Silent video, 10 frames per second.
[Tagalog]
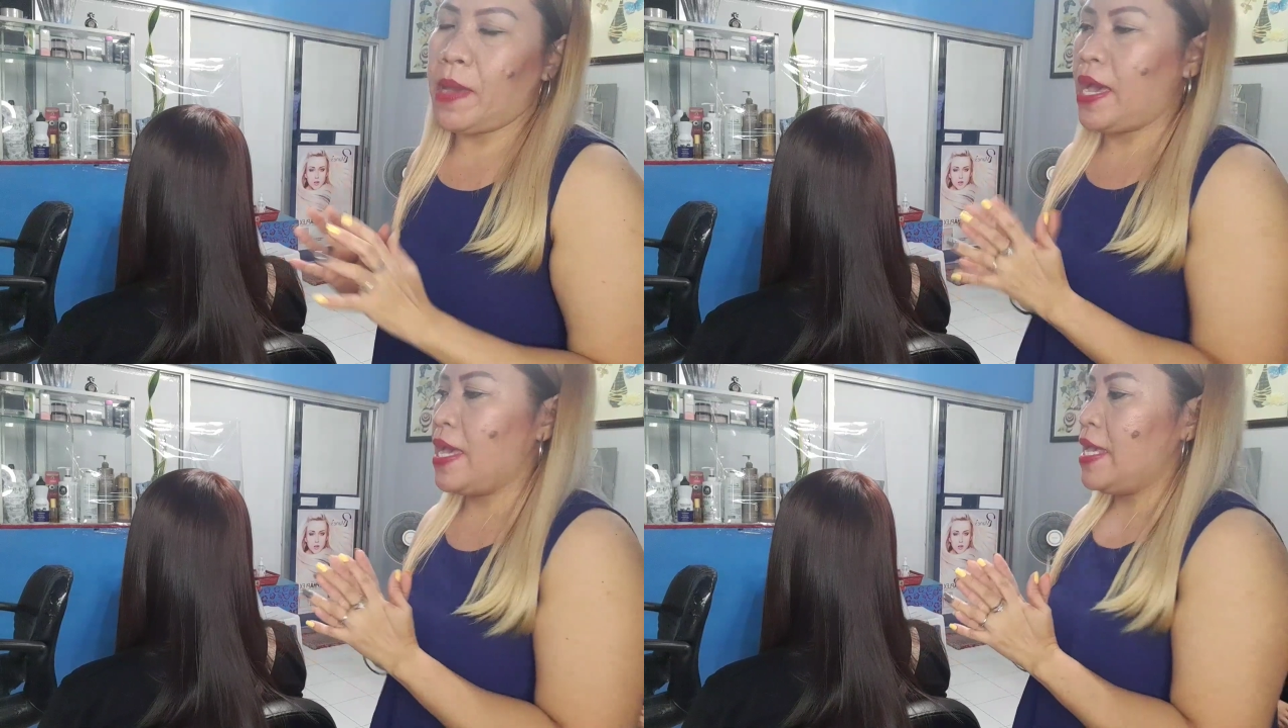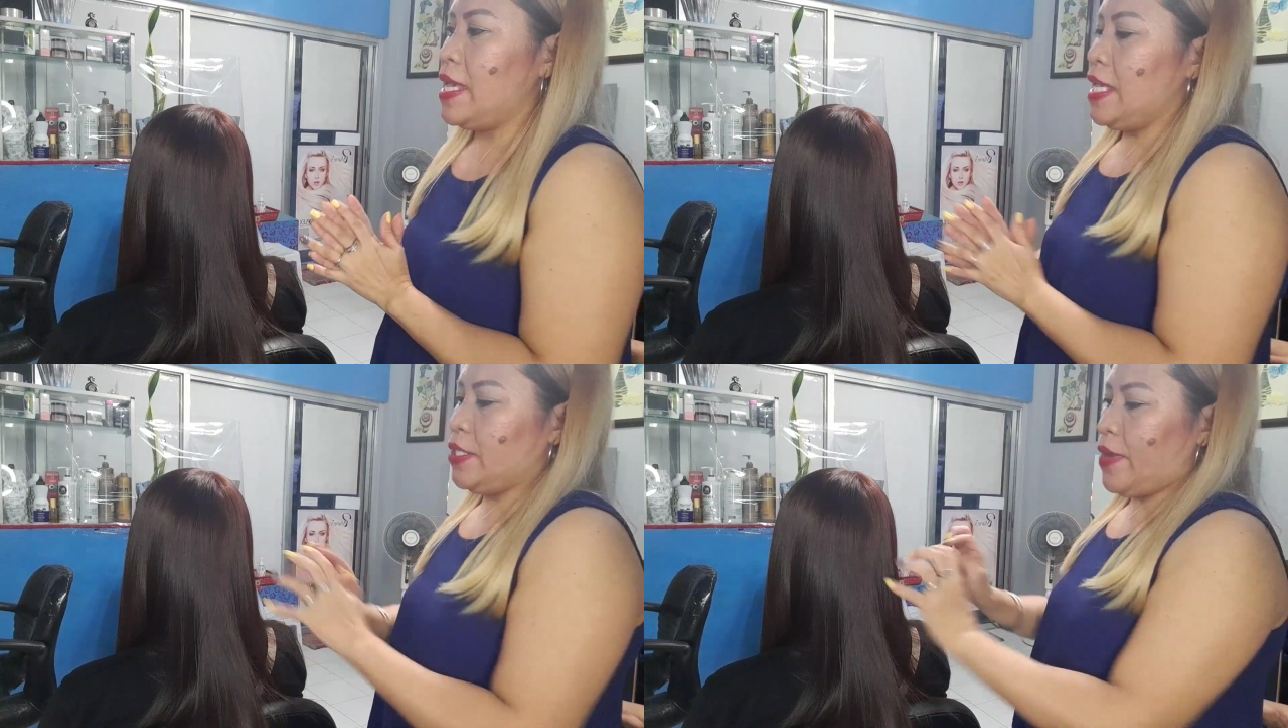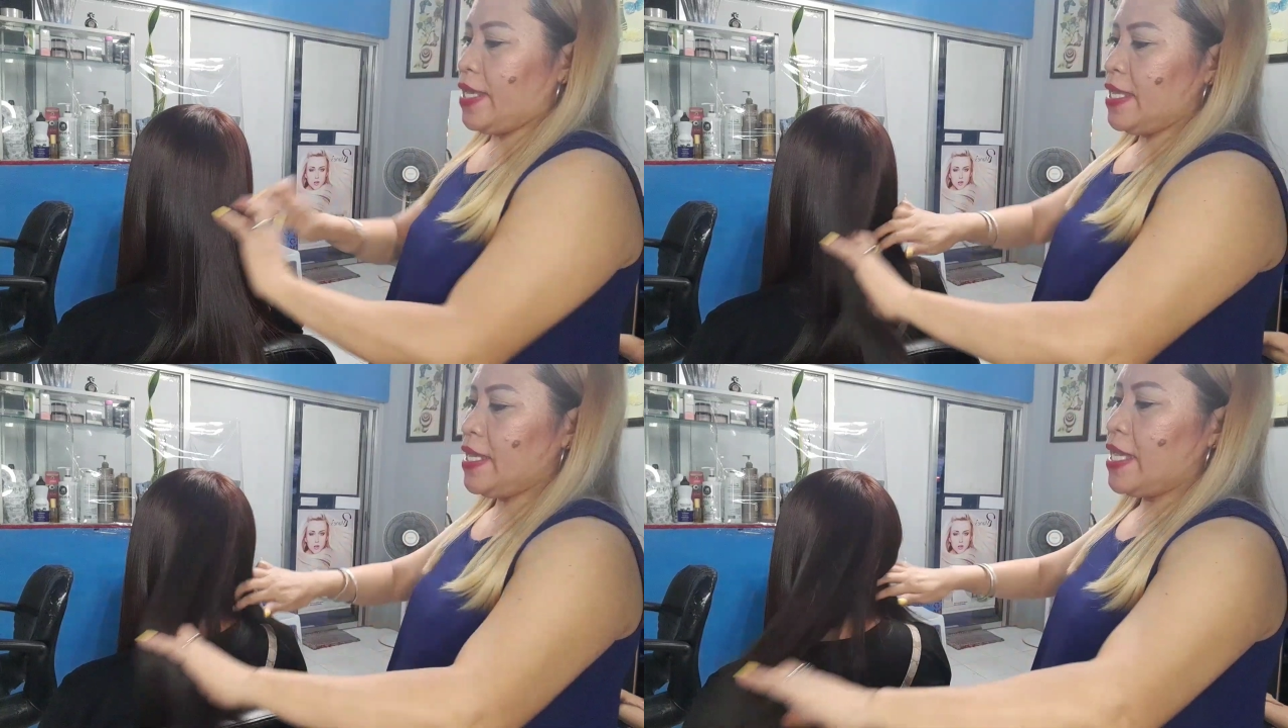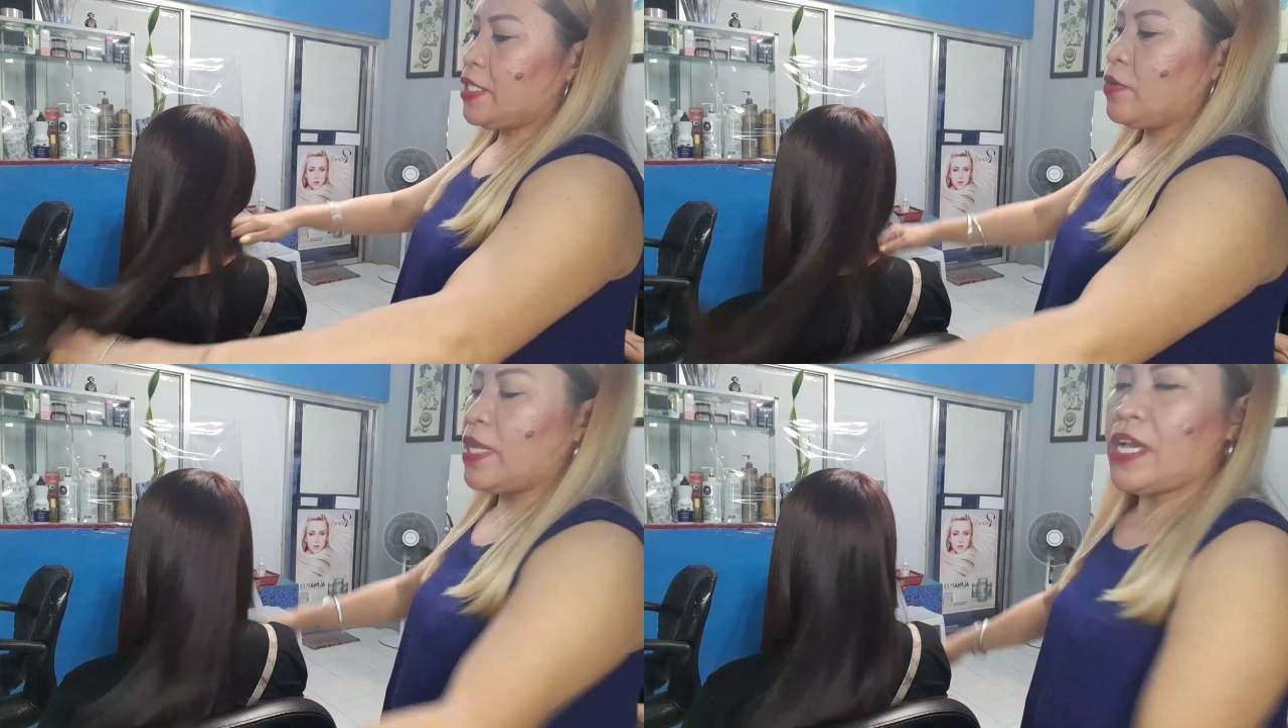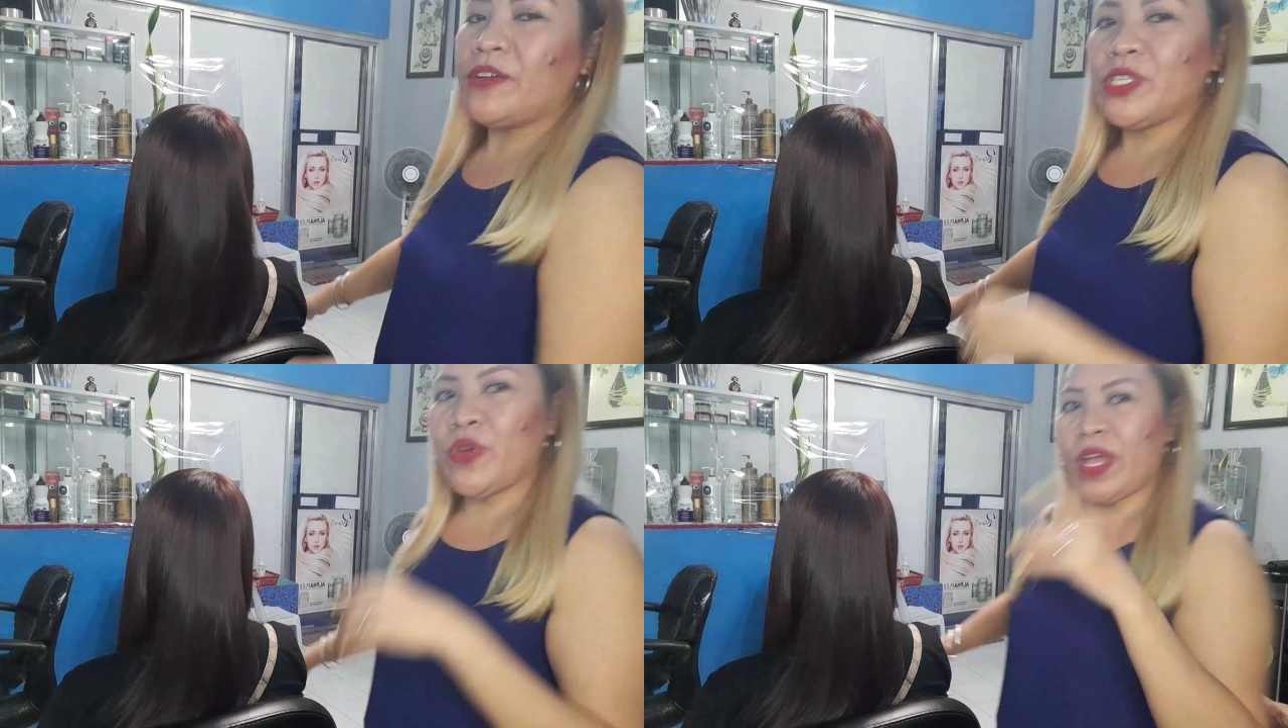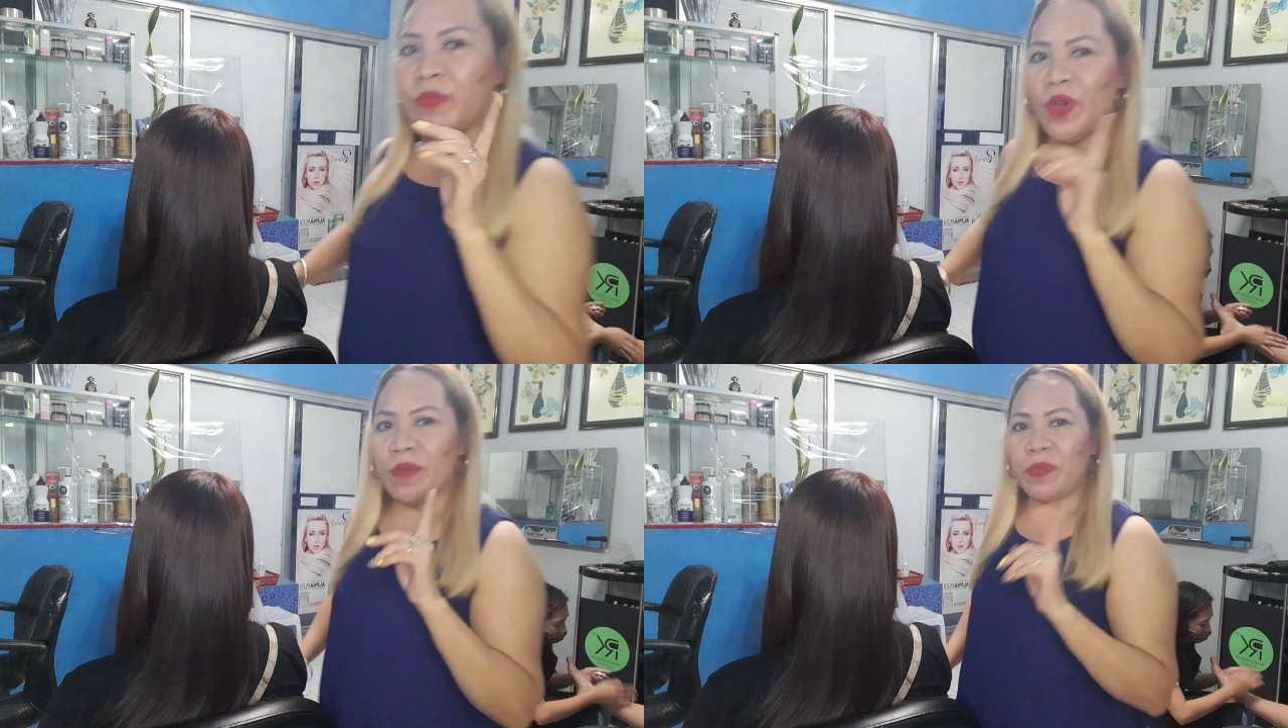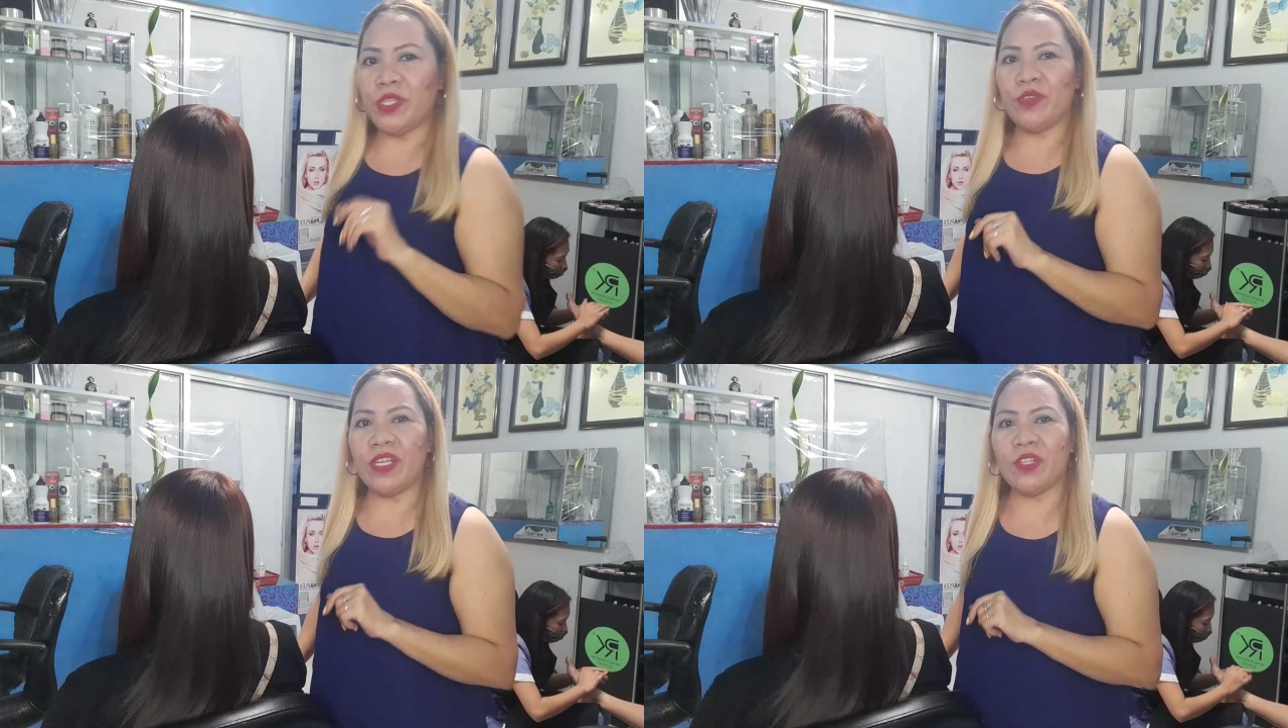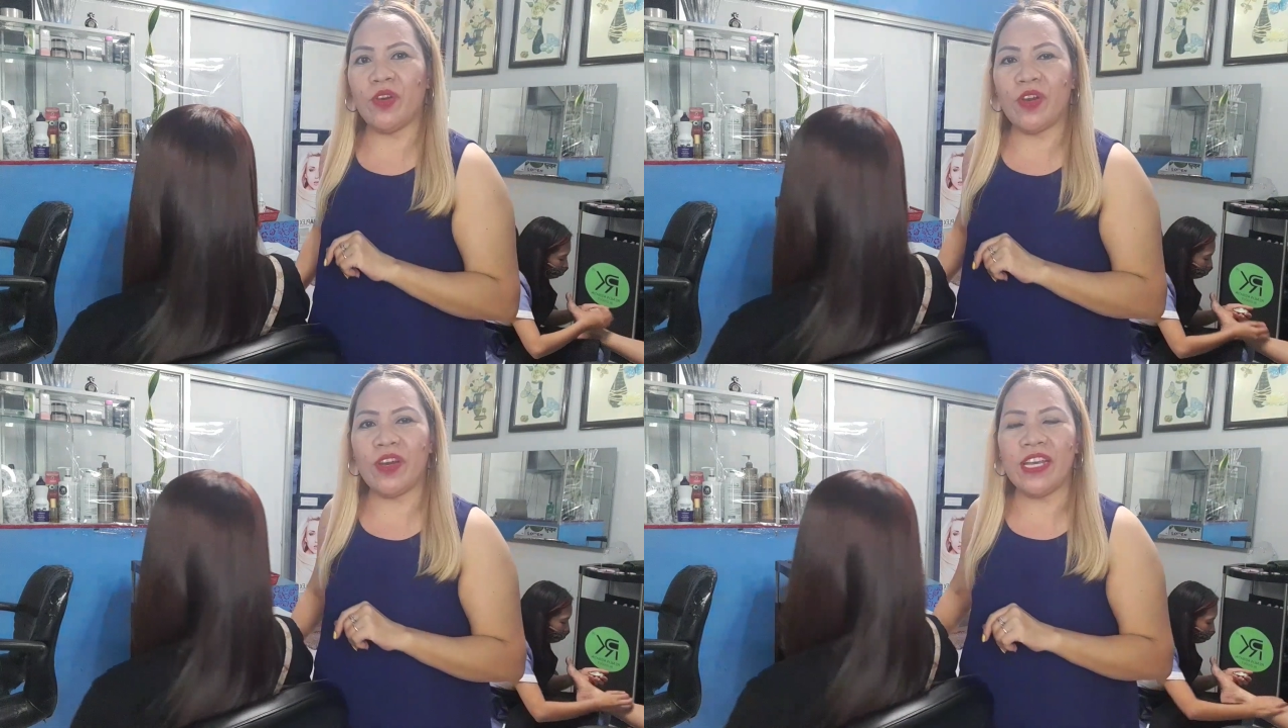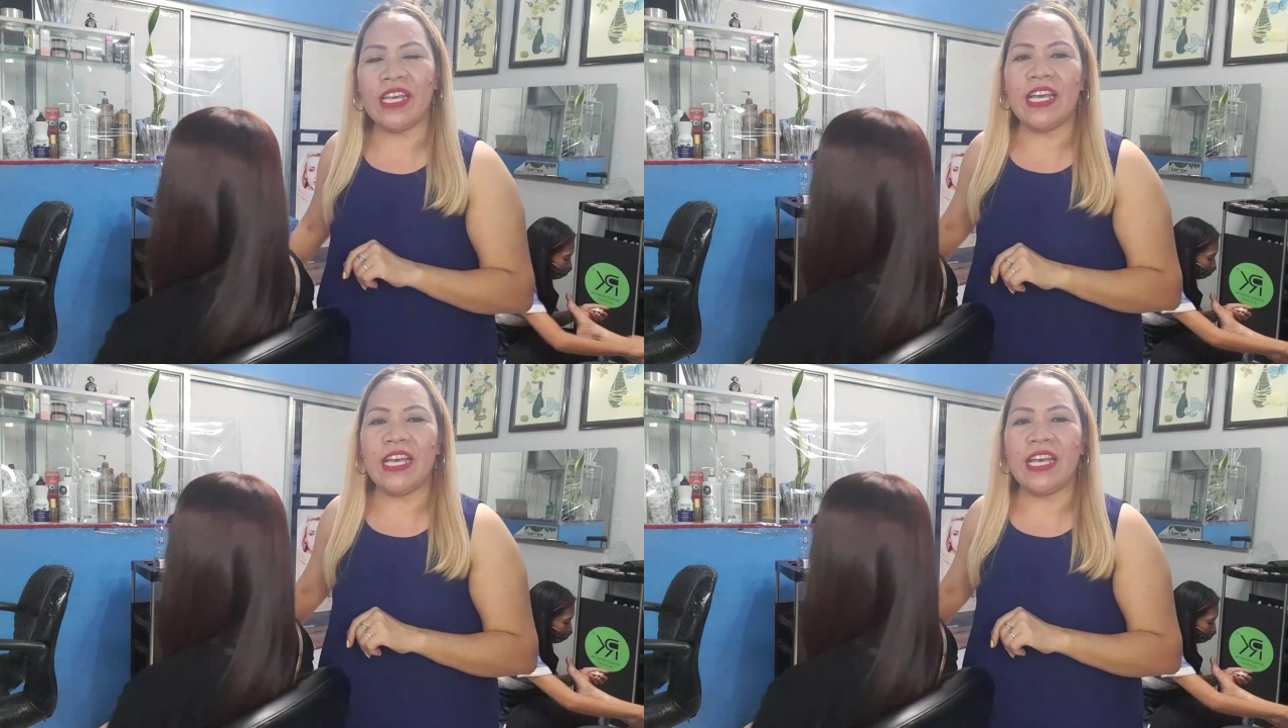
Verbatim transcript: di ba? So, ayan guys, kung nagustuhan mo ang video na to,